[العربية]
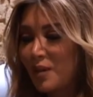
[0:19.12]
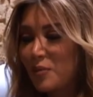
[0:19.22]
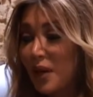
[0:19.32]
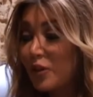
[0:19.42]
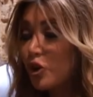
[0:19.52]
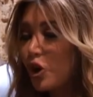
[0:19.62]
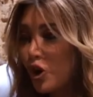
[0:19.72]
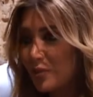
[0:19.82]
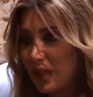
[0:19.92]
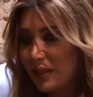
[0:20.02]
بما أنه
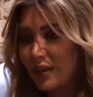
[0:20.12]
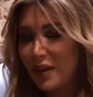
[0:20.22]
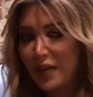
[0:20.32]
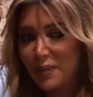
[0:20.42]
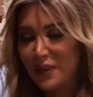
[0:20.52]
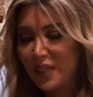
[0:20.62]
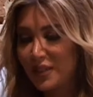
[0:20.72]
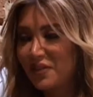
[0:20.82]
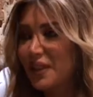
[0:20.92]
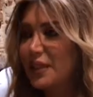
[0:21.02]
اليوم كنا عم
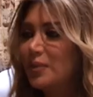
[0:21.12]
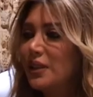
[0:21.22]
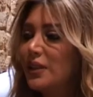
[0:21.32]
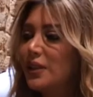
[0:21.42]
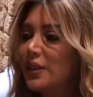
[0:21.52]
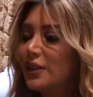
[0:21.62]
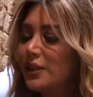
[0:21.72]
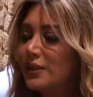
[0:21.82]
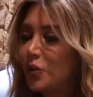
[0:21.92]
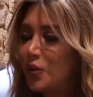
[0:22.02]
نحتفل
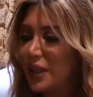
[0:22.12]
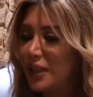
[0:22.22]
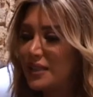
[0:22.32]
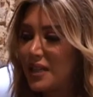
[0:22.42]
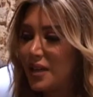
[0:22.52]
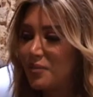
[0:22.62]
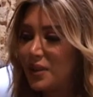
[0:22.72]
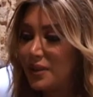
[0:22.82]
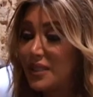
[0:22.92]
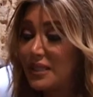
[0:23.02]
بتوقيع كتاب
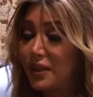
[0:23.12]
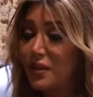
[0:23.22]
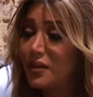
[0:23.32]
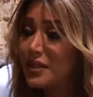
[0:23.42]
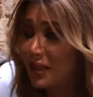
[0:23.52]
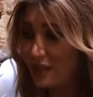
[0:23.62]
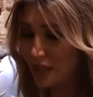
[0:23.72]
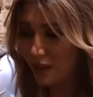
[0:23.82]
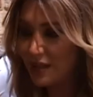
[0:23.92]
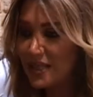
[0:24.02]
الأستاذ
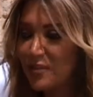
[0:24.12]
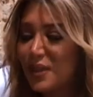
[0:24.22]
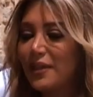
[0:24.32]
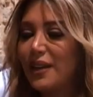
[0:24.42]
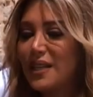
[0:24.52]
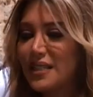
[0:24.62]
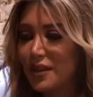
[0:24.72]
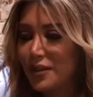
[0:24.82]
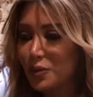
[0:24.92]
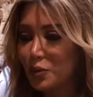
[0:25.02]
الصديق سمير
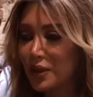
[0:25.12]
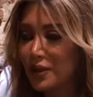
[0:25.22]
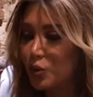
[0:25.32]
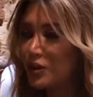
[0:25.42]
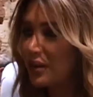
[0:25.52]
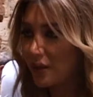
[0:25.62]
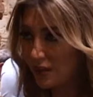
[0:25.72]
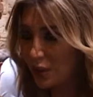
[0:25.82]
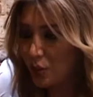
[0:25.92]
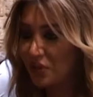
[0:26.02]
الحسن وكنت أدير
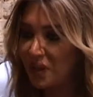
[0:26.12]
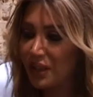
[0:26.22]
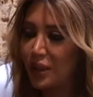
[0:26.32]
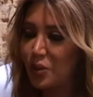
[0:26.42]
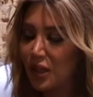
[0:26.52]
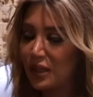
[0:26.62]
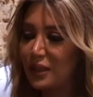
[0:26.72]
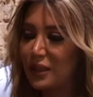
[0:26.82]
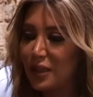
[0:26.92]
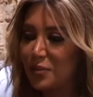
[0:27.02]
الندوة فعليا وكان
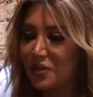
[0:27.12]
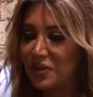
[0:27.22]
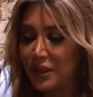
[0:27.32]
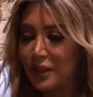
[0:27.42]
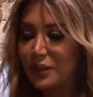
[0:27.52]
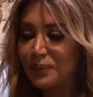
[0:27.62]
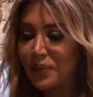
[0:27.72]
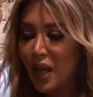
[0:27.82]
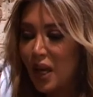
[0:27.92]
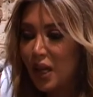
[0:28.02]
لي كلمة فيها
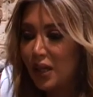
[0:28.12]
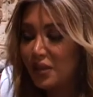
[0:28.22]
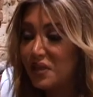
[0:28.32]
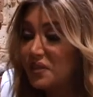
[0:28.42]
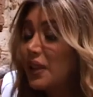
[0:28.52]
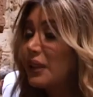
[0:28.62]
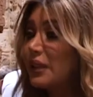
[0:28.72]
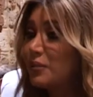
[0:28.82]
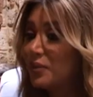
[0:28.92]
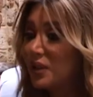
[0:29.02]

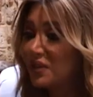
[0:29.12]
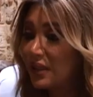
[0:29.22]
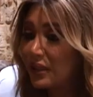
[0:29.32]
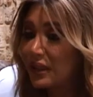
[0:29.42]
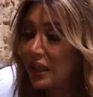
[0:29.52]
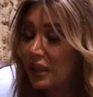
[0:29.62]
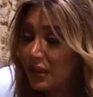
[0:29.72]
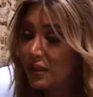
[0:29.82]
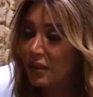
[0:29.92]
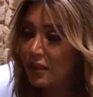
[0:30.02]
ففعلا بيلفتني
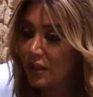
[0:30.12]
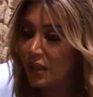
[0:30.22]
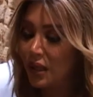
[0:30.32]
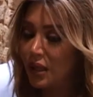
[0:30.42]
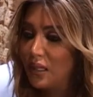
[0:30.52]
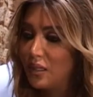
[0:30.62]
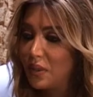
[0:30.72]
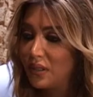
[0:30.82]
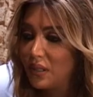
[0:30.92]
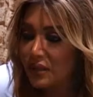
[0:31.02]
أكثر
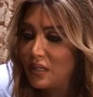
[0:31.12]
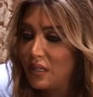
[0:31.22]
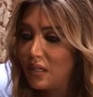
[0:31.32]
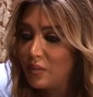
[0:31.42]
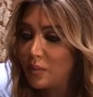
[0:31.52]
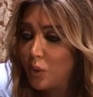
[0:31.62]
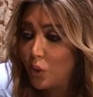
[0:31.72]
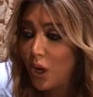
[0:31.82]
من نقطة بالموضوع